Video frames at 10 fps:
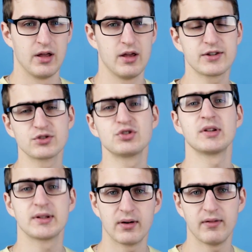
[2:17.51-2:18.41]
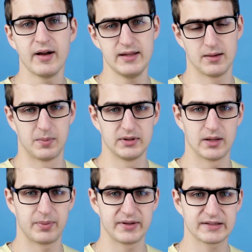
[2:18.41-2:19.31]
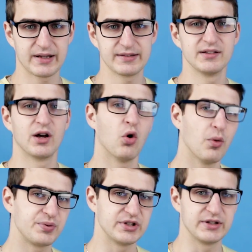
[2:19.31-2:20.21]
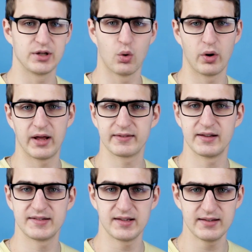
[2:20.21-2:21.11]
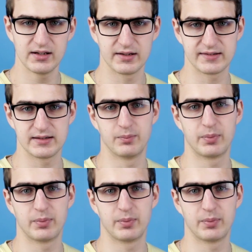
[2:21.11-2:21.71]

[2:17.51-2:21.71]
Их существование было предсказано общей теорией относительности,